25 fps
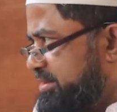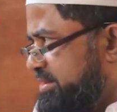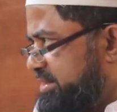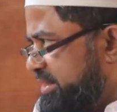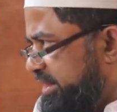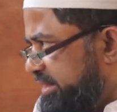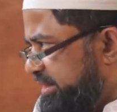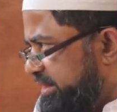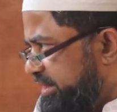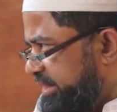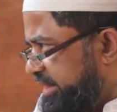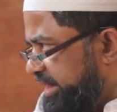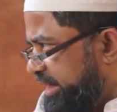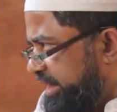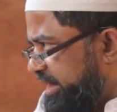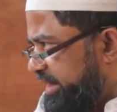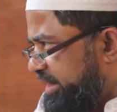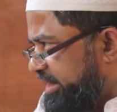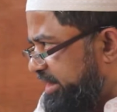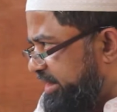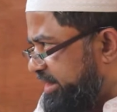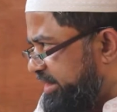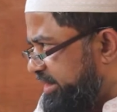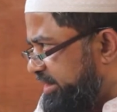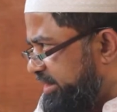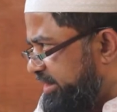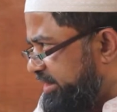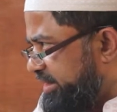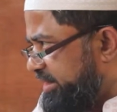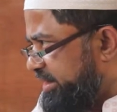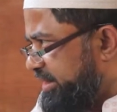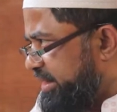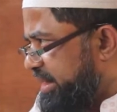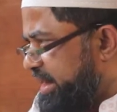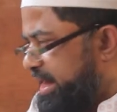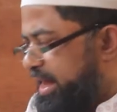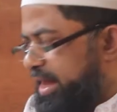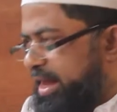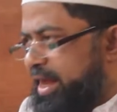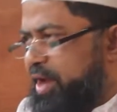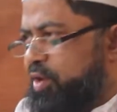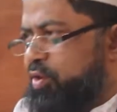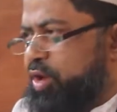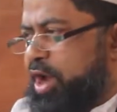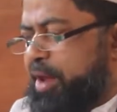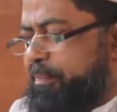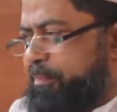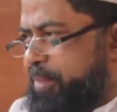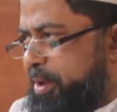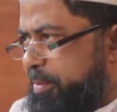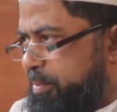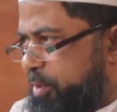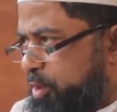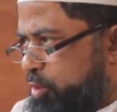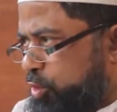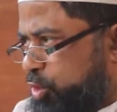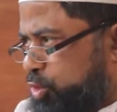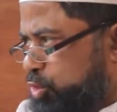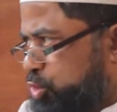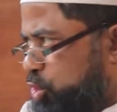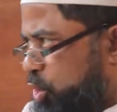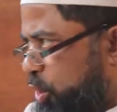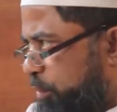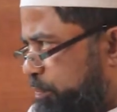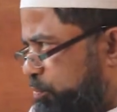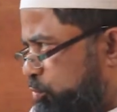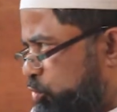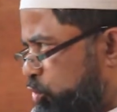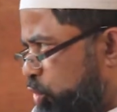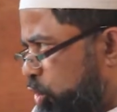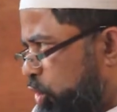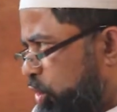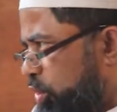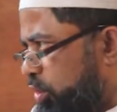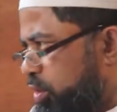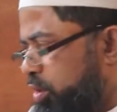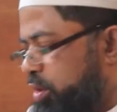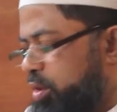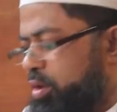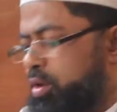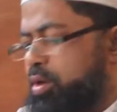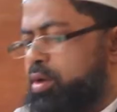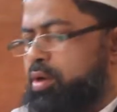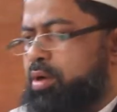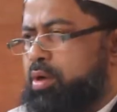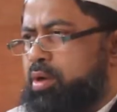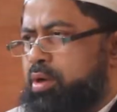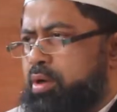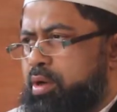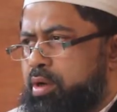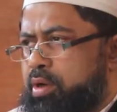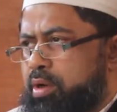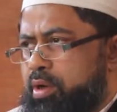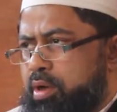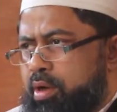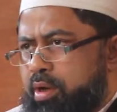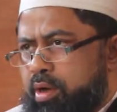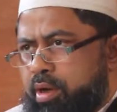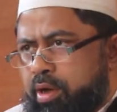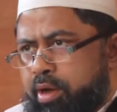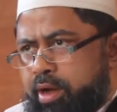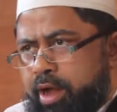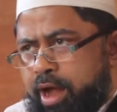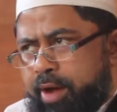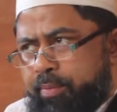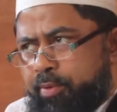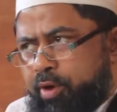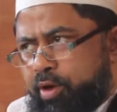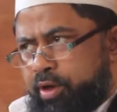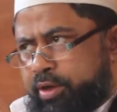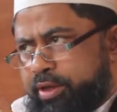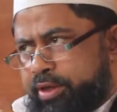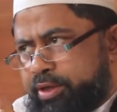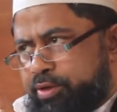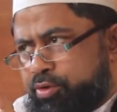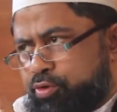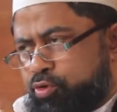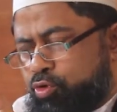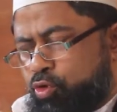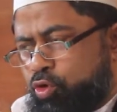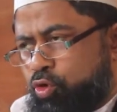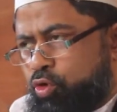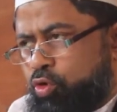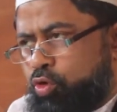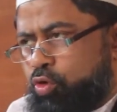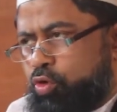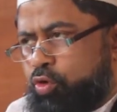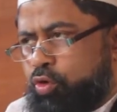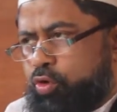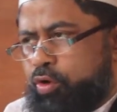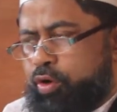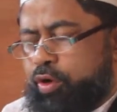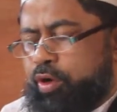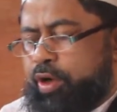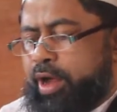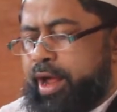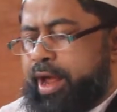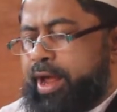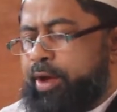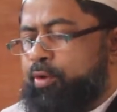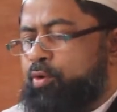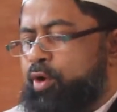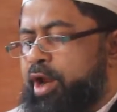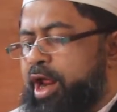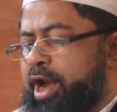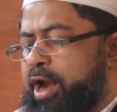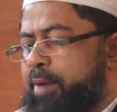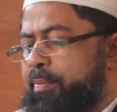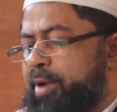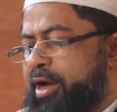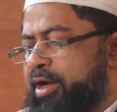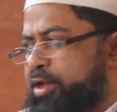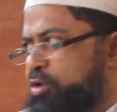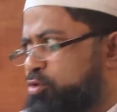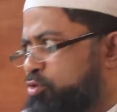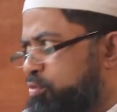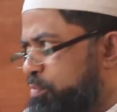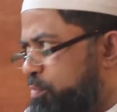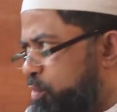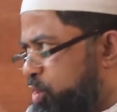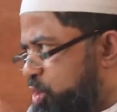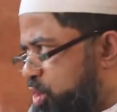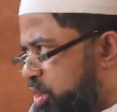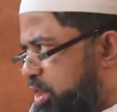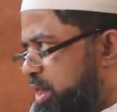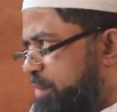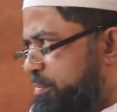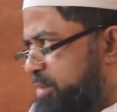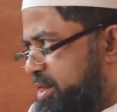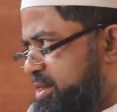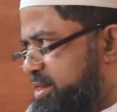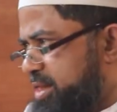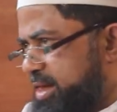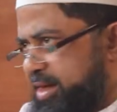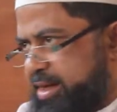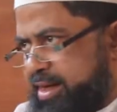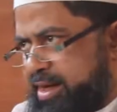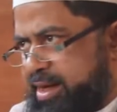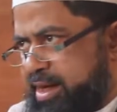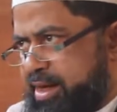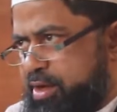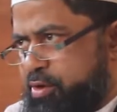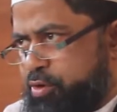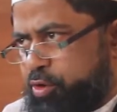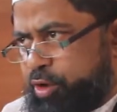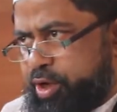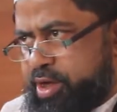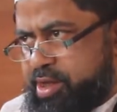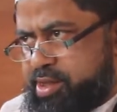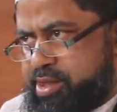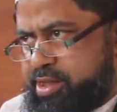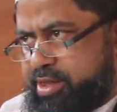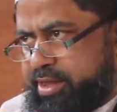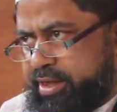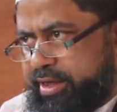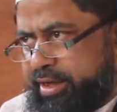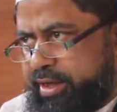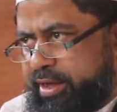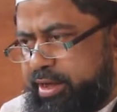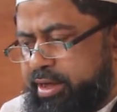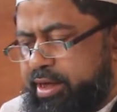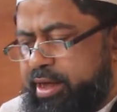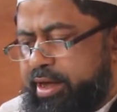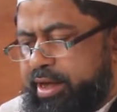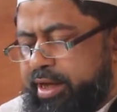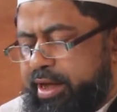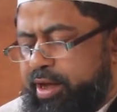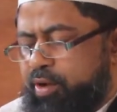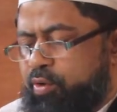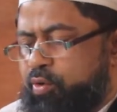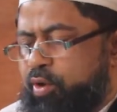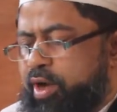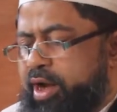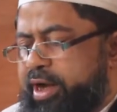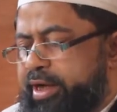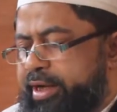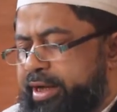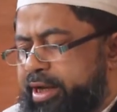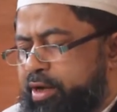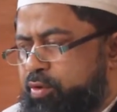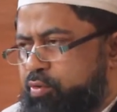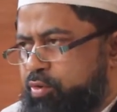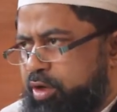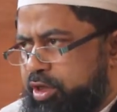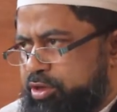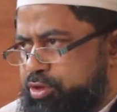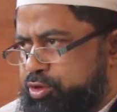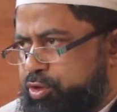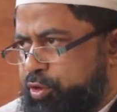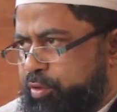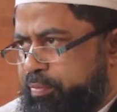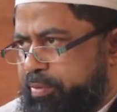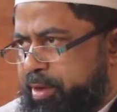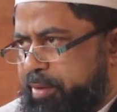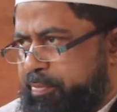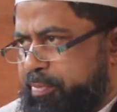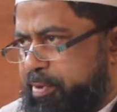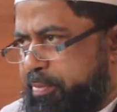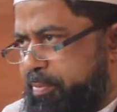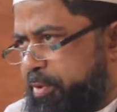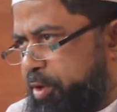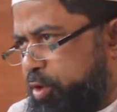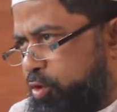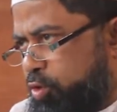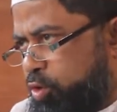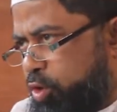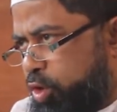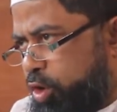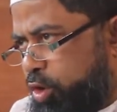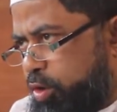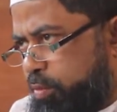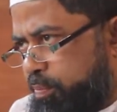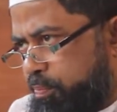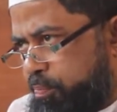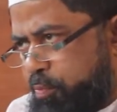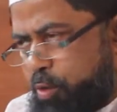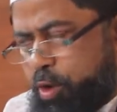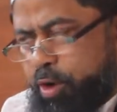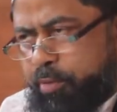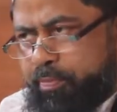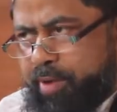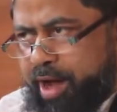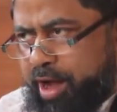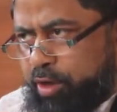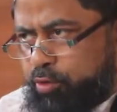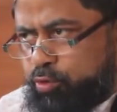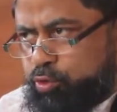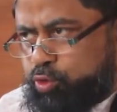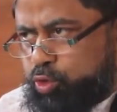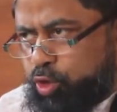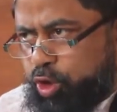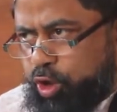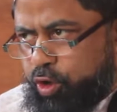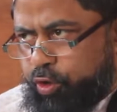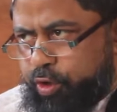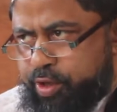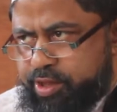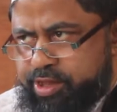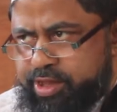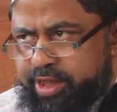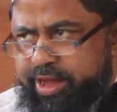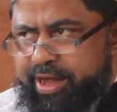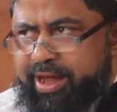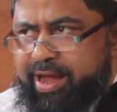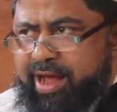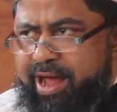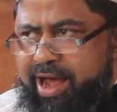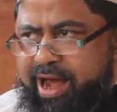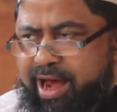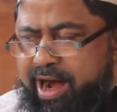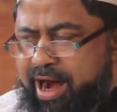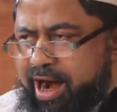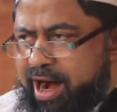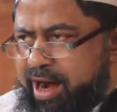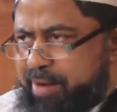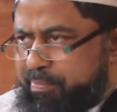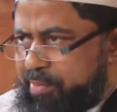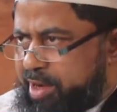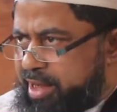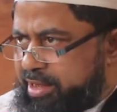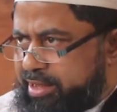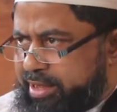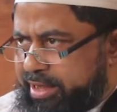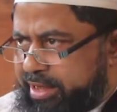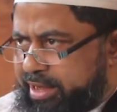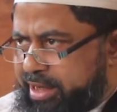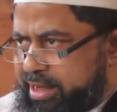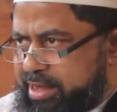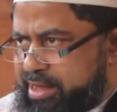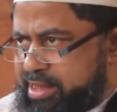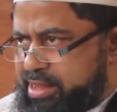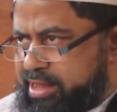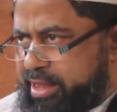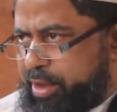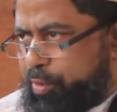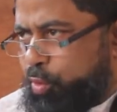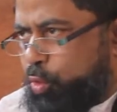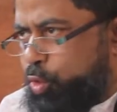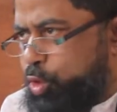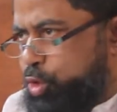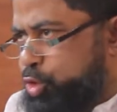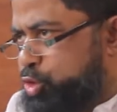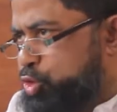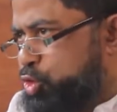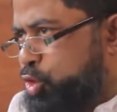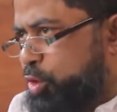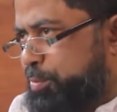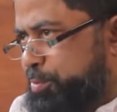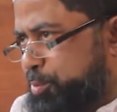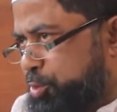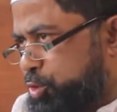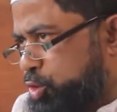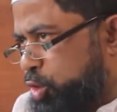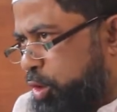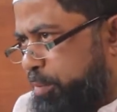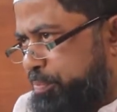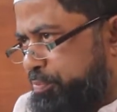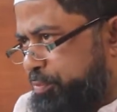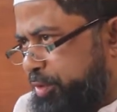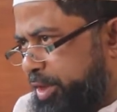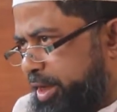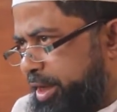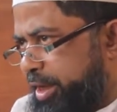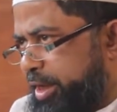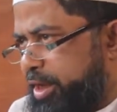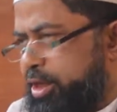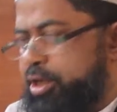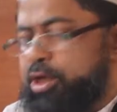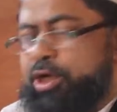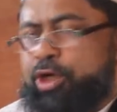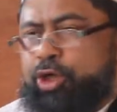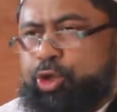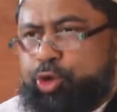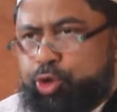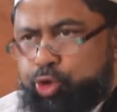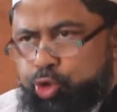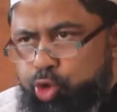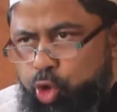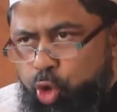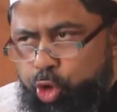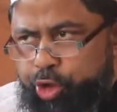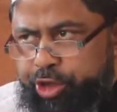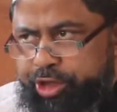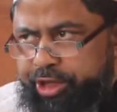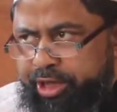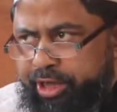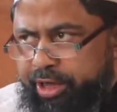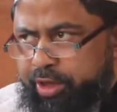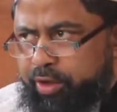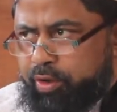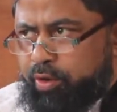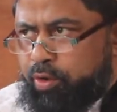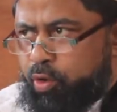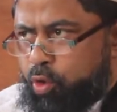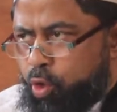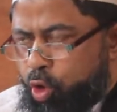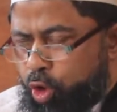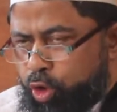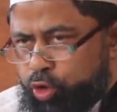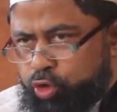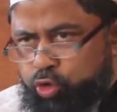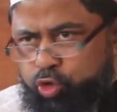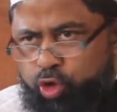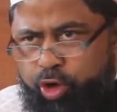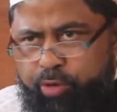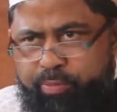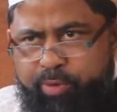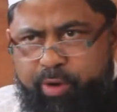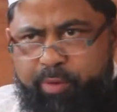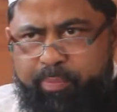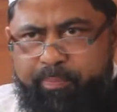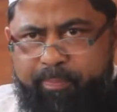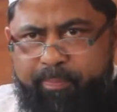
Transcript: জিন্দিক এগুলা বিভিন্ন শব্দ এবং কিছু এগুলার আবার কিছু মশলা মশাই রয়েছে এগুলা নিয়ে কোরআন শরীফের বিভিন্ন পর্বে আলোচনা হয়েছে আমরা দেখা গেছে ওইসব শব্দের সঠিক অর্থ এবং